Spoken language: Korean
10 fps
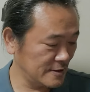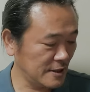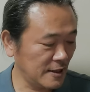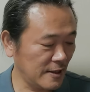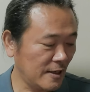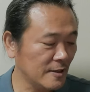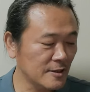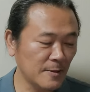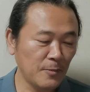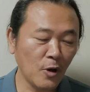이 책에
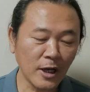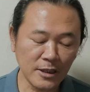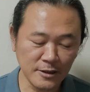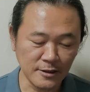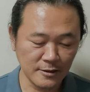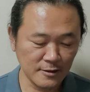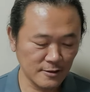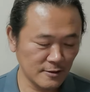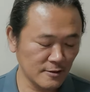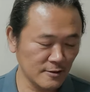대한 제 평가는
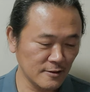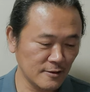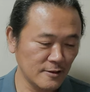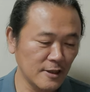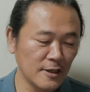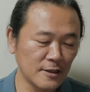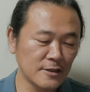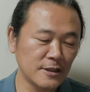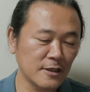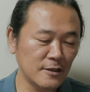음,
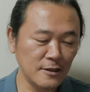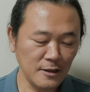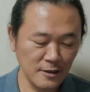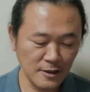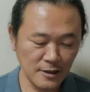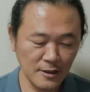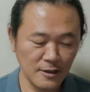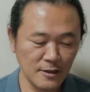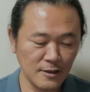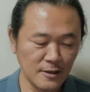이 책을
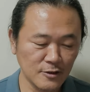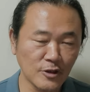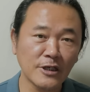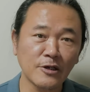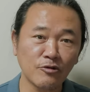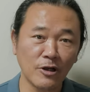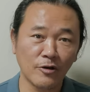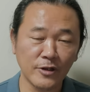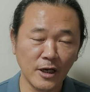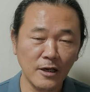전자책으로
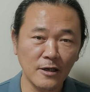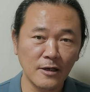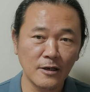읽었다.